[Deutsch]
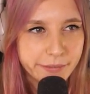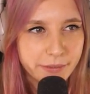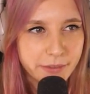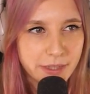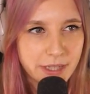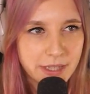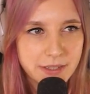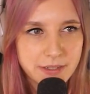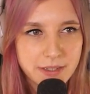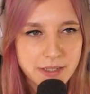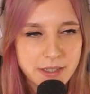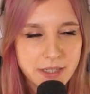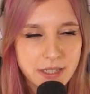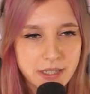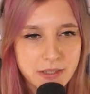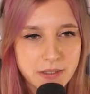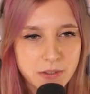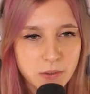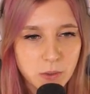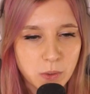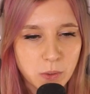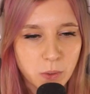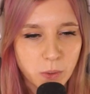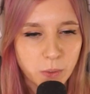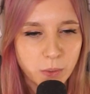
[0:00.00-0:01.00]
Das sieht nicht
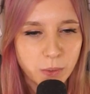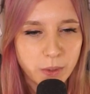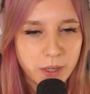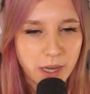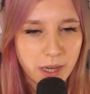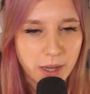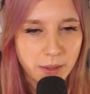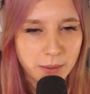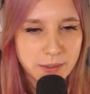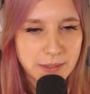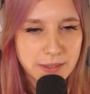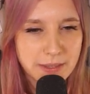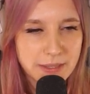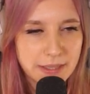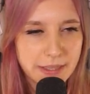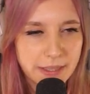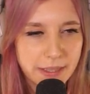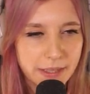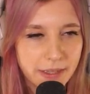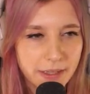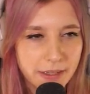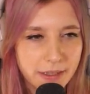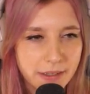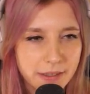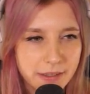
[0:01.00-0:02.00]
so grün aus hier.
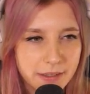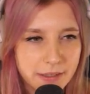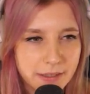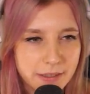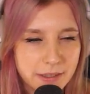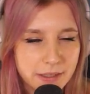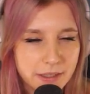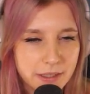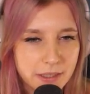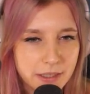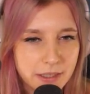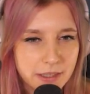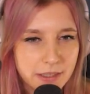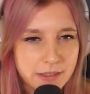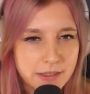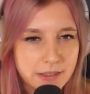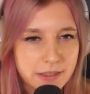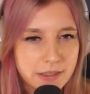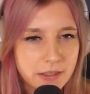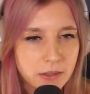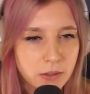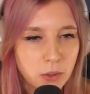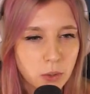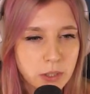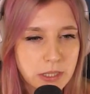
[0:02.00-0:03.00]
Das
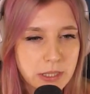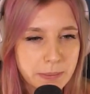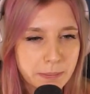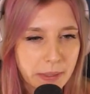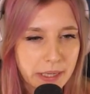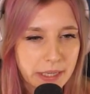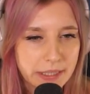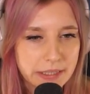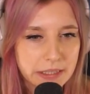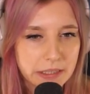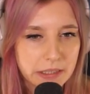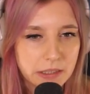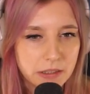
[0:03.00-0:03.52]
ist knusprig.